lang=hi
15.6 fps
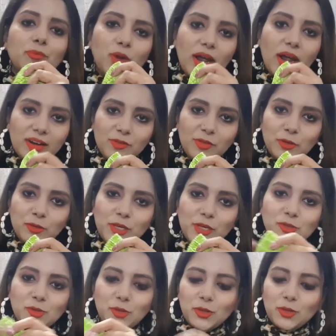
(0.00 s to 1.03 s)
पुराना वीडियो
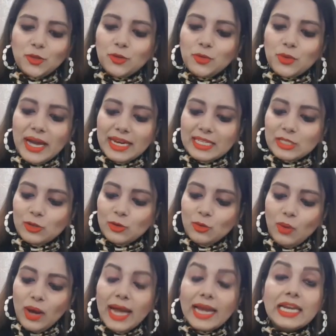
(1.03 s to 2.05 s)
देख चुके हैं तो यू गाइज
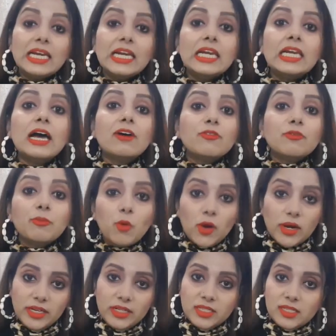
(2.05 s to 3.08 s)
नो आई लव
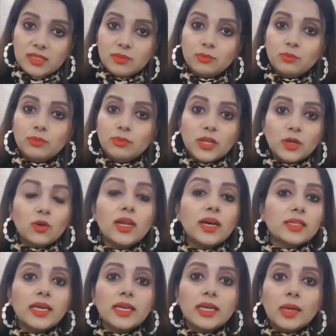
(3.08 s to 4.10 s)
पॉकेट्स मेरे को
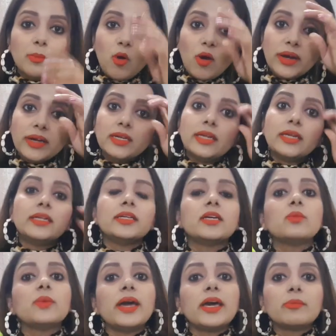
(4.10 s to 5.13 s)
लगता है कि पॉकेट
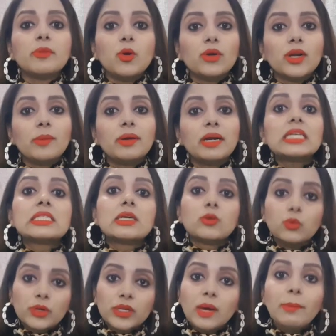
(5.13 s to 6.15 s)
इंडियन वेयर में होना बड़ा
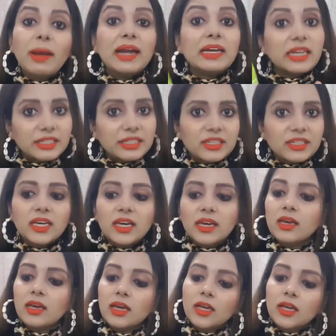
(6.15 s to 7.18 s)
ज़रूरी है मैंडेटरी है
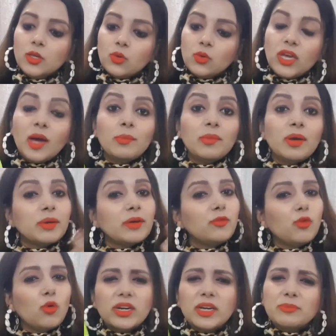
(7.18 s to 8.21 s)
क्योंकि हमें अपना
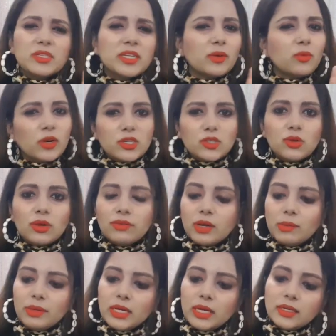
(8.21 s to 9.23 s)
फ़ोन लिपस्टिक वेवर
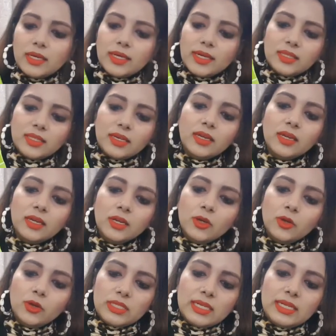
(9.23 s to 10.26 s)
हमें रखना रहता है
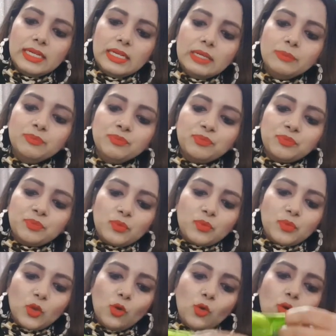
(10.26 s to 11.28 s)
इसलिए
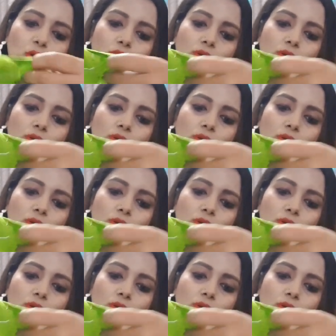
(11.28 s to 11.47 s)
तो